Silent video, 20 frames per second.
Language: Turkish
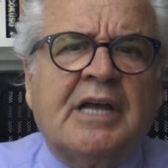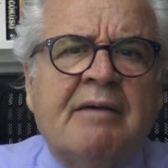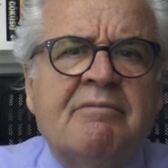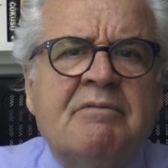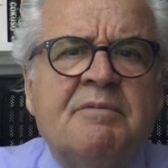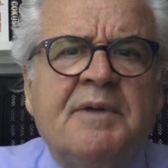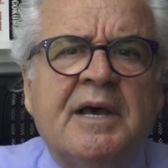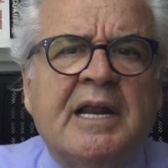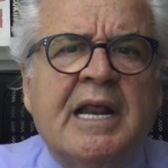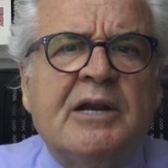
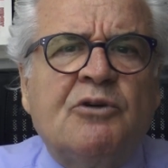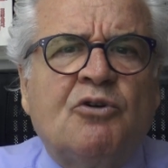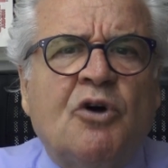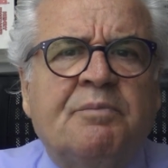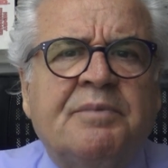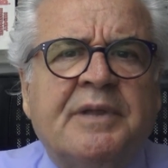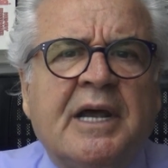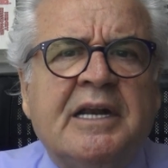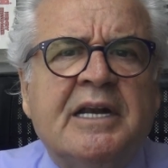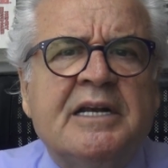abi bir ara
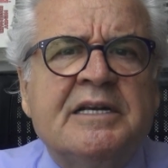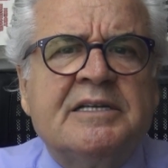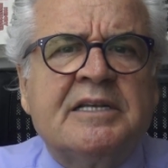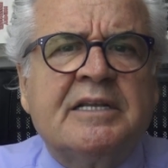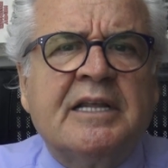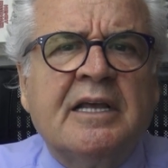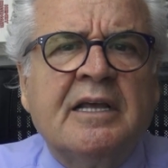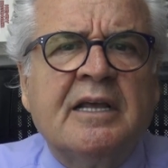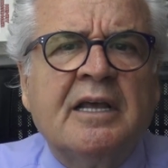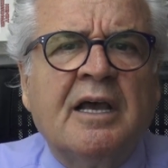
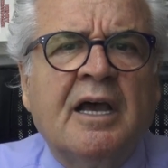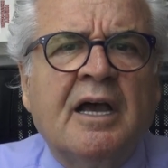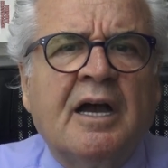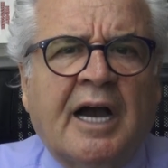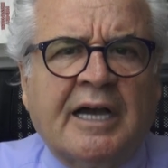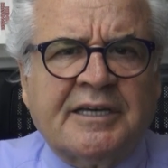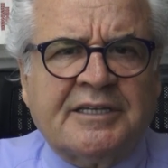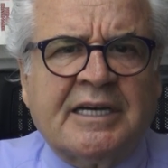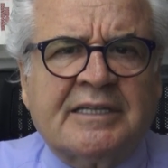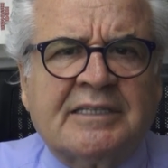helikopterlerinizi de.
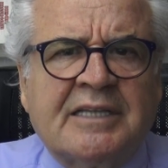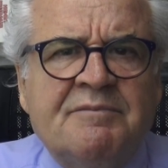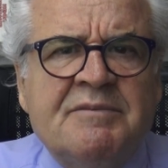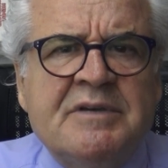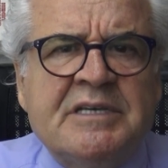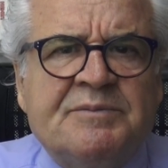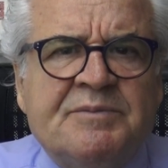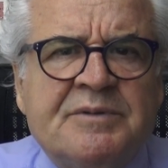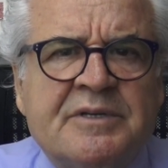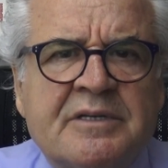Kaçakta
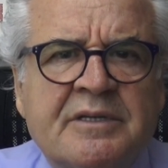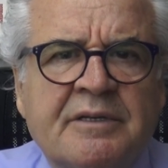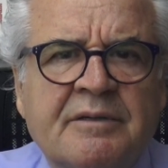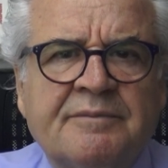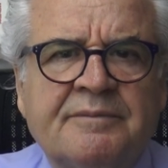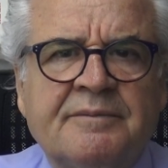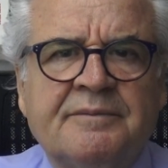mıyız biz?